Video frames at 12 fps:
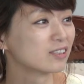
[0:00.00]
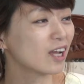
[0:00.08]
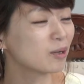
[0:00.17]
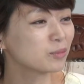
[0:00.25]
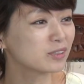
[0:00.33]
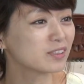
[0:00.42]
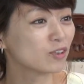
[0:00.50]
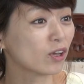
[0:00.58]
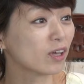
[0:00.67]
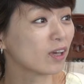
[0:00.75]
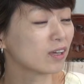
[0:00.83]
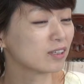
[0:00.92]
사람들이
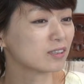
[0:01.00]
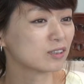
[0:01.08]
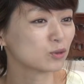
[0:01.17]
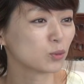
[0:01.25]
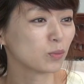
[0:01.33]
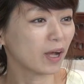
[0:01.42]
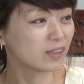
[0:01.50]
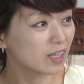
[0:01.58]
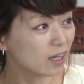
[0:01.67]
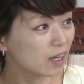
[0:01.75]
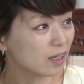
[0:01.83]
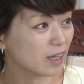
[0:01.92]
되게 좀
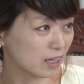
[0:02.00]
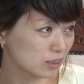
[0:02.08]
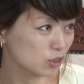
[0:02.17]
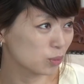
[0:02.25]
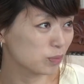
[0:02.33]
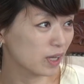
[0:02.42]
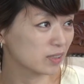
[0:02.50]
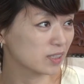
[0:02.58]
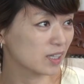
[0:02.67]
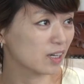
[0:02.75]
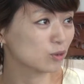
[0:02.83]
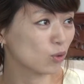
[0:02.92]

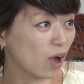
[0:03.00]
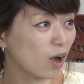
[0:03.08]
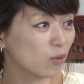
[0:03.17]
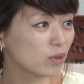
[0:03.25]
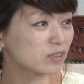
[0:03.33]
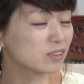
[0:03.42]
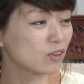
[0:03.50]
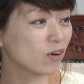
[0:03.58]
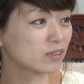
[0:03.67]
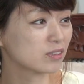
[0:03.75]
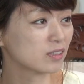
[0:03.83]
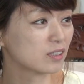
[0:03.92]
안쓰럽다는 생각도 하고 했을
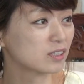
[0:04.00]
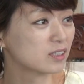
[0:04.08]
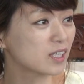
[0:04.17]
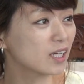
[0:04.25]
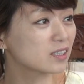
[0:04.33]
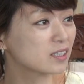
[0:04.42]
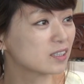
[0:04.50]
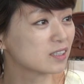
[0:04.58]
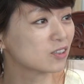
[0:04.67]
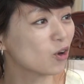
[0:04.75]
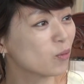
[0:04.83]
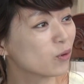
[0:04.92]
것 같은데 그
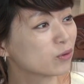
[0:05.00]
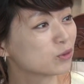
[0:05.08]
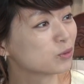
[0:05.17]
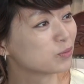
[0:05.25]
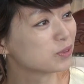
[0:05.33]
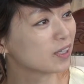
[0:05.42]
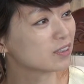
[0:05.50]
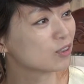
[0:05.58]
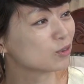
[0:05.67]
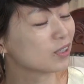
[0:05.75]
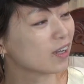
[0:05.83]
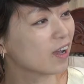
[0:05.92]
사진 설명 좀
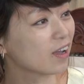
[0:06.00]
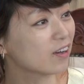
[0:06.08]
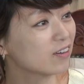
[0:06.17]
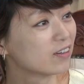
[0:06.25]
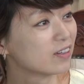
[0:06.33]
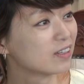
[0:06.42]
부탁드려도 될까요?